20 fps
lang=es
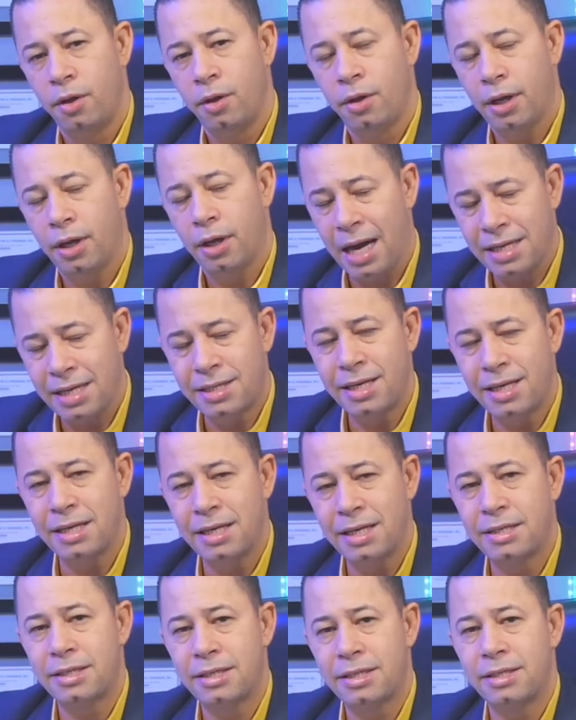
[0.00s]

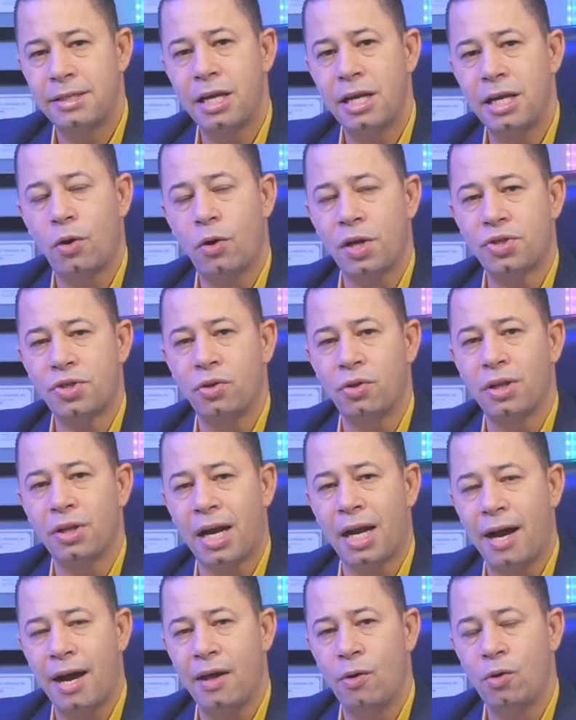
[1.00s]
Gracias de corazón
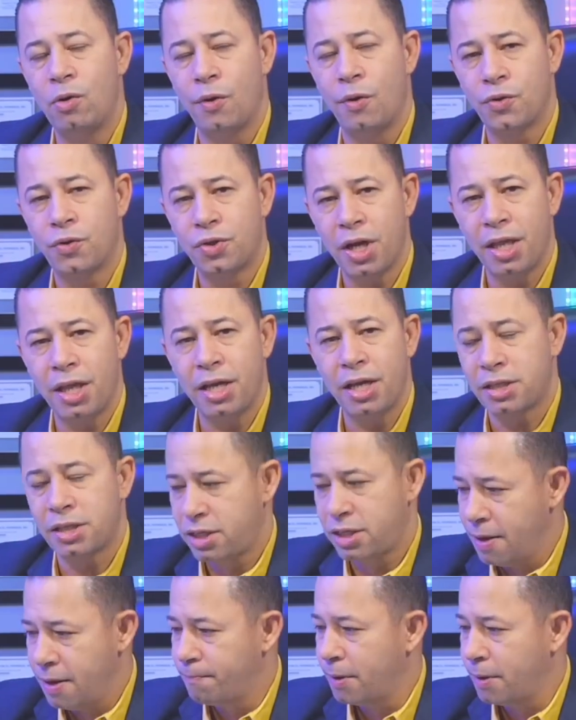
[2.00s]
a cada uno de ustedes
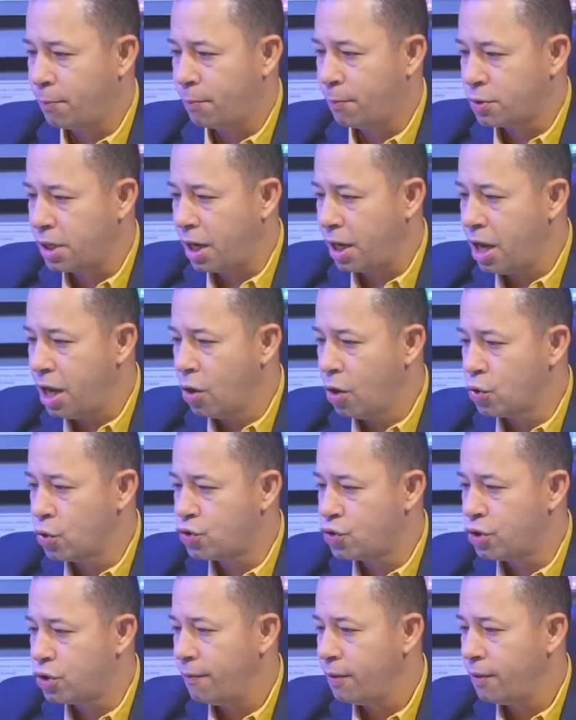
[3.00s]
siempre por
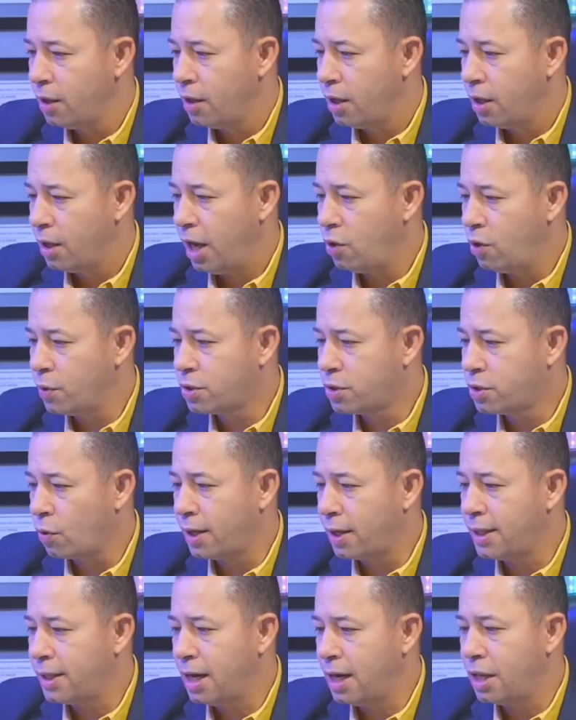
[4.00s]
seguirnos en
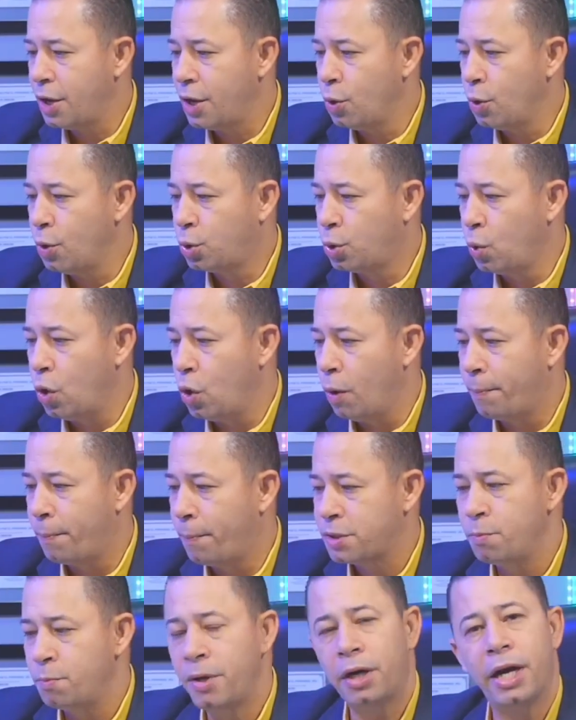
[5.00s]
nuestro canal de YouTube
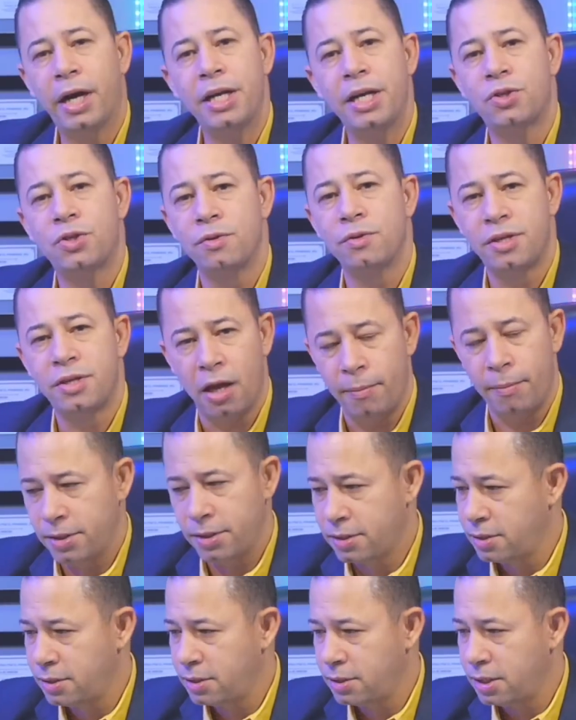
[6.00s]
López Migration
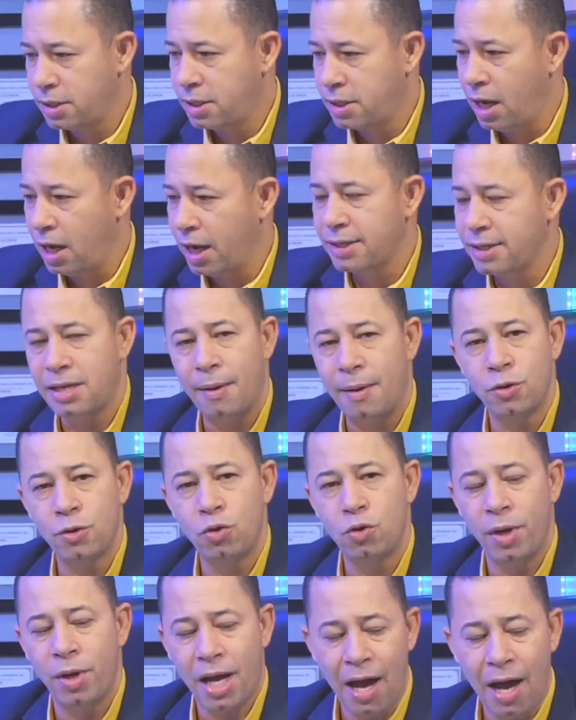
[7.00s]
Service. Decirle que
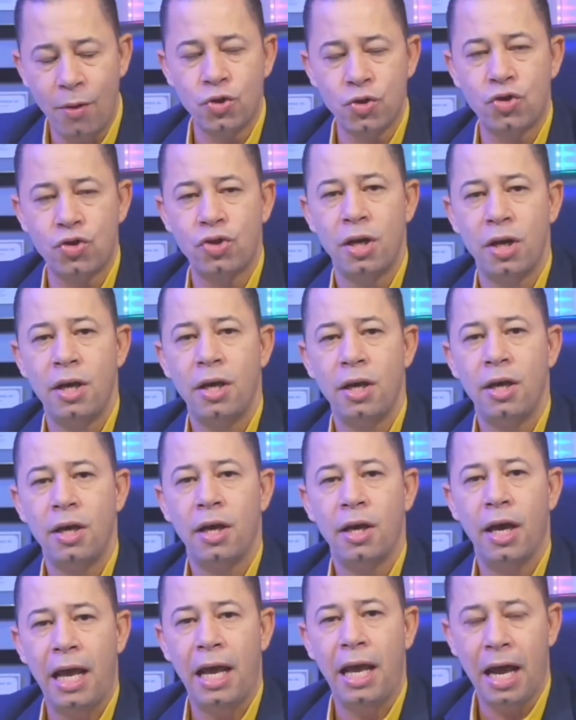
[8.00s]
estamos ubicados
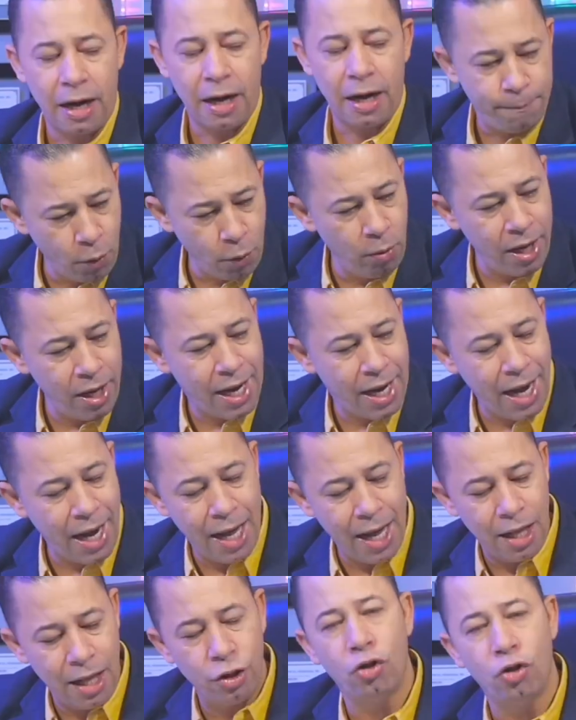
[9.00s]
en la
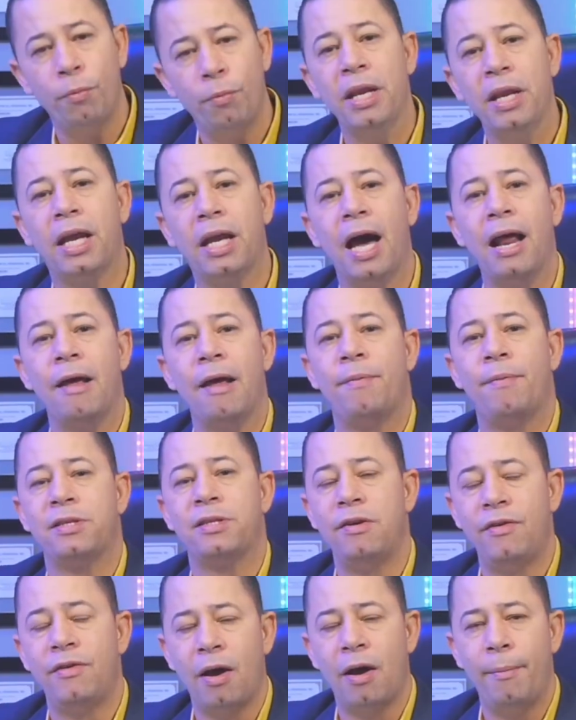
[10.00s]
República Dominicana,
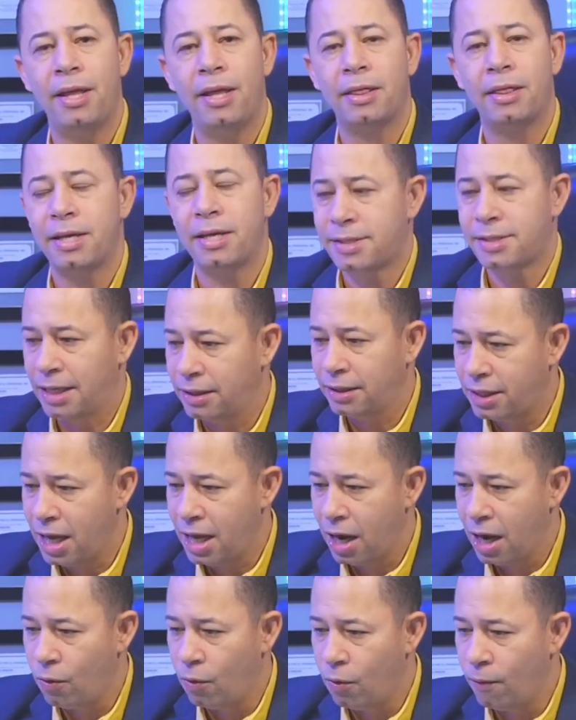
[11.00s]
específicamente
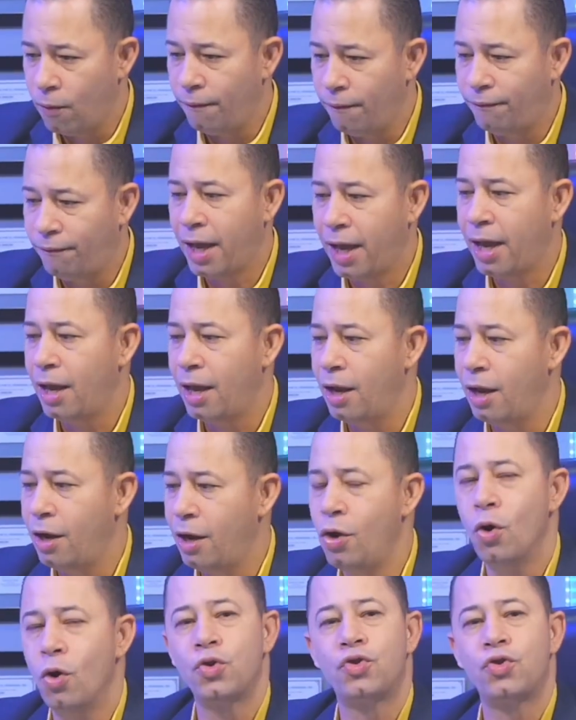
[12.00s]
Santiago de
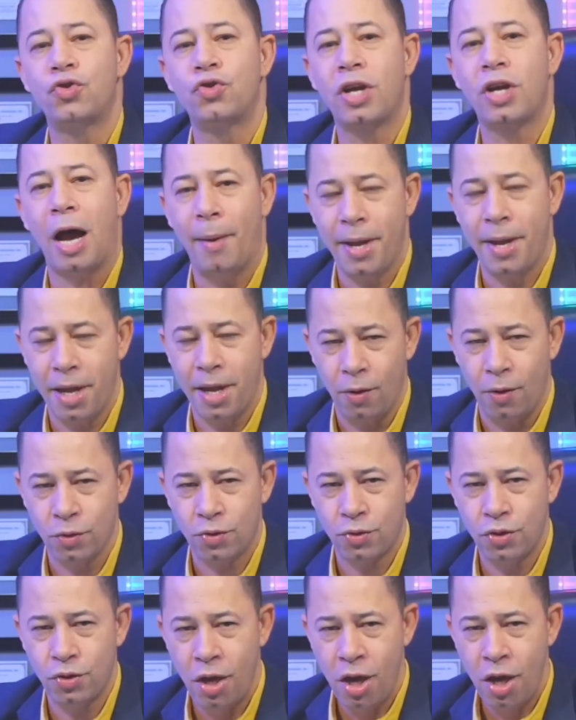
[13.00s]
los
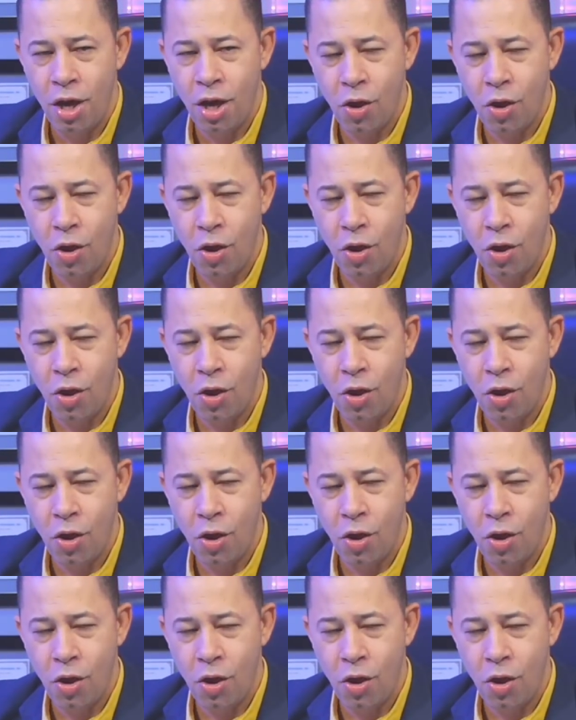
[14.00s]
Caballeros.